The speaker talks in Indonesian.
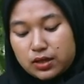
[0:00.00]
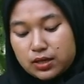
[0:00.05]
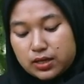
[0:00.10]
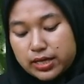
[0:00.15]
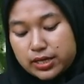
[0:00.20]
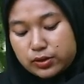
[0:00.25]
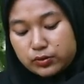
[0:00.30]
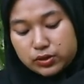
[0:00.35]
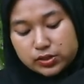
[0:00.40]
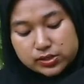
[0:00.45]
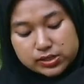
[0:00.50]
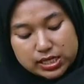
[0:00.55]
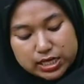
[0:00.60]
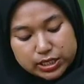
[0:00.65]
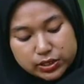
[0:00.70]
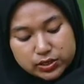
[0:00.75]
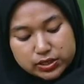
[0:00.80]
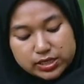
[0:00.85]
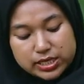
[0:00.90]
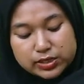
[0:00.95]
Oke untuk
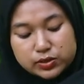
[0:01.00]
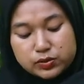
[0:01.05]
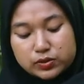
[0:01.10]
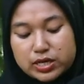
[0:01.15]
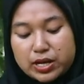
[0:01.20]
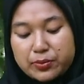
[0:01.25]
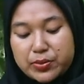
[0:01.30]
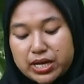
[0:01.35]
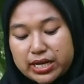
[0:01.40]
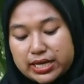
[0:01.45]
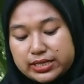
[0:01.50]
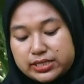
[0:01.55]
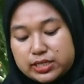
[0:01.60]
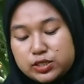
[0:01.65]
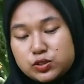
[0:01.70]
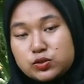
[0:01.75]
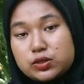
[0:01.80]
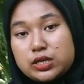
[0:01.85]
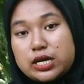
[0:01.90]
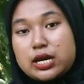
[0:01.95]
selanjutnya sudah
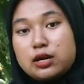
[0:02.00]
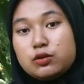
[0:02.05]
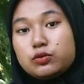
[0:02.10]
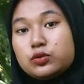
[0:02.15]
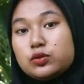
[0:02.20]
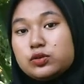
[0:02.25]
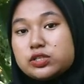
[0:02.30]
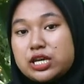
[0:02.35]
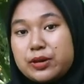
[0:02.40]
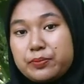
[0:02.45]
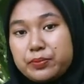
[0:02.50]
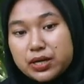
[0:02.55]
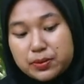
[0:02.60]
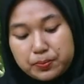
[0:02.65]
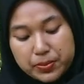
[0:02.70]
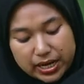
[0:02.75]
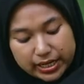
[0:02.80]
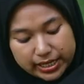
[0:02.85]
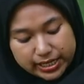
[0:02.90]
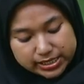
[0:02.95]
magasin juga untuk chamber
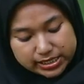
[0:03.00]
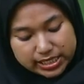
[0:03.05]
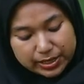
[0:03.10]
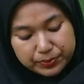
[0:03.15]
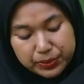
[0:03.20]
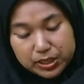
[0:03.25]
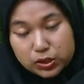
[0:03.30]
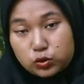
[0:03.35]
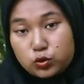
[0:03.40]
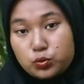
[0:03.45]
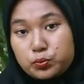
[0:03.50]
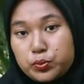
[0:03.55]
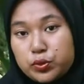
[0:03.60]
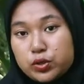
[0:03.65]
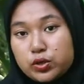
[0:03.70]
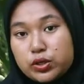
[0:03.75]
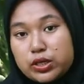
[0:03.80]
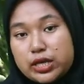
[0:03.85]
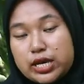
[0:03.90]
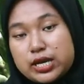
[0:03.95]
pakai chamber
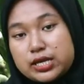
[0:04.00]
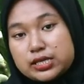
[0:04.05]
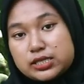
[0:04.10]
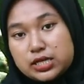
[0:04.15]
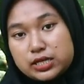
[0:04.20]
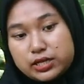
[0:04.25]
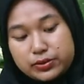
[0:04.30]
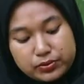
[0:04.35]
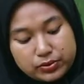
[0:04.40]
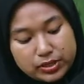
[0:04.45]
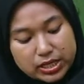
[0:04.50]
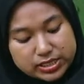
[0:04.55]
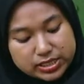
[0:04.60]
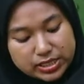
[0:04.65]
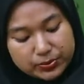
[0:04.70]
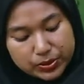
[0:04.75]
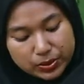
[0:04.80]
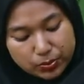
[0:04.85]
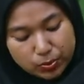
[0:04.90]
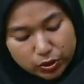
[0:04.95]
tumpuk ya jadi bukan
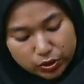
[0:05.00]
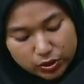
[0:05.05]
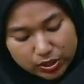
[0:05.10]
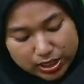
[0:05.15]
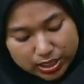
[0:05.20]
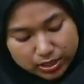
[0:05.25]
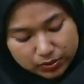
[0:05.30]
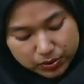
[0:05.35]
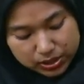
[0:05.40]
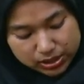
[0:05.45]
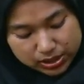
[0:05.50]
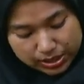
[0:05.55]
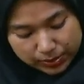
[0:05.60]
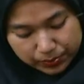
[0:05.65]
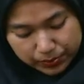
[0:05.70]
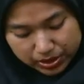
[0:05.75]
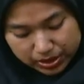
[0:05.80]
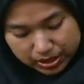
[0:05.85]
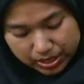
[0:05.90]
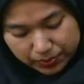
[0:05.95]
chamber monolet,
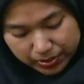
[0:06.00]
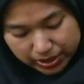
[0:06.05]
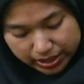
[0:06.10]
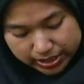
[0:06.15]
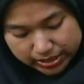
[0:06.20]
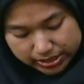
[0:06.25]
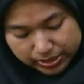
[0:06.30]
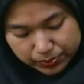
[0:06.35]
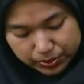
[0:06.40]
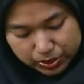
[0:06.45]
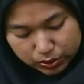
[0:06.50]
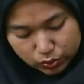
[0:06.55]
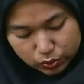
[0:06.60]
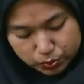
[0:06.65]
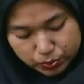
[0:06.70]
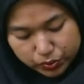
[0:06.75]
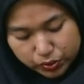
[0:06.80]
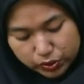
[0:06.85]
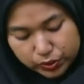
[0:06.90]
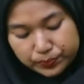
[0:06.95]
chambernya pakai chamber
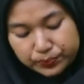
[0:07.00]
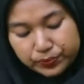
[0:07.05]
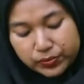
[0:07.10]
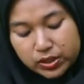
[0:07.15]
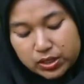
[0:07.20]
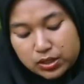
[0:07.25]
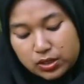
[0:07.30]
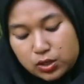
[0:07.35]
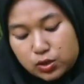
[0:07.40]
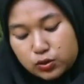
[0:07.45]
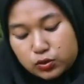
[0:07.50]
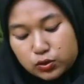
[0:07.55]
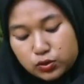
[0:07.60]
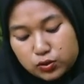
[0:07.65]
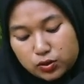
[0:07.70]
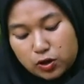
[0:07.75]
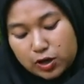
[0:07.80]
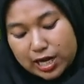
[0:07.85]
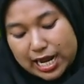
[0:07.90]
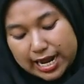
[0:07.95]
tumpuk
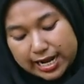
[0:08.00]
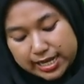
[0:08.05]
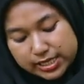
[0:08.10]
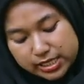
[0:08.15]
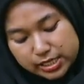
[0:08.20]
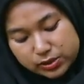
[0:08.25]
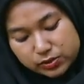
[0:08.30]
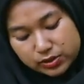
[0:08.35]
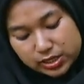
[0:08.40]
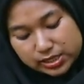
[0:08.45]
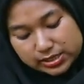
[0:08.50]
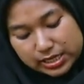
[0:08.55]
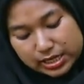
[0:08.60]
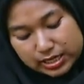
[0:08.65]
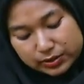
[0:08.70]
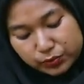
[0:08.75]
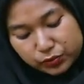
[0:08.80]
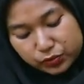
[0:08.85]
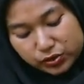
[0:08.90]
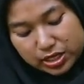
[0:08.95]
untuk kokangannya juga
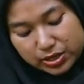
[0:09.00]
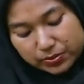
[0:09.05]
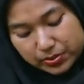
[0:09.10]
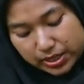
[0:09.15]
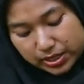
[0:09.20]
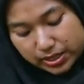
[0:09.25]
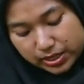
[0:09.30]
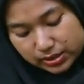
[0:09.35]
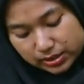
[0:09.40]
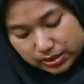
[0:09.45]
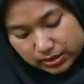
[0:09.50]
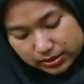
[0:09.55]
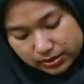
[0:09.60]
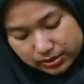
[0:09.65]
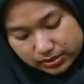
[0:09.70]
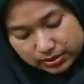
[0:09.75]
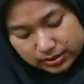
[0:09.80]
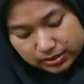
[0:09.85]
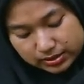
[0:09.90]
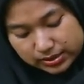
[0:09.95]
sangat mudah banget
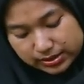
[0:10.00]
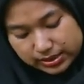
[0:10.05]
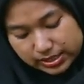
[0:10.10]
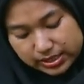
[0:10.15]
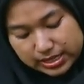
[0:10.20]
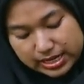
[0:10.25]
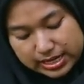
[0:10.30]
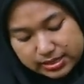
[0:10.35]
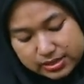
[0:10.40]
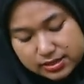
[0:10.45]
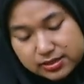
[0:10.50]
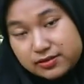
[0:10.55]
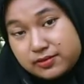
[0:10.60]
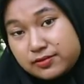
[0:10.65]
ringan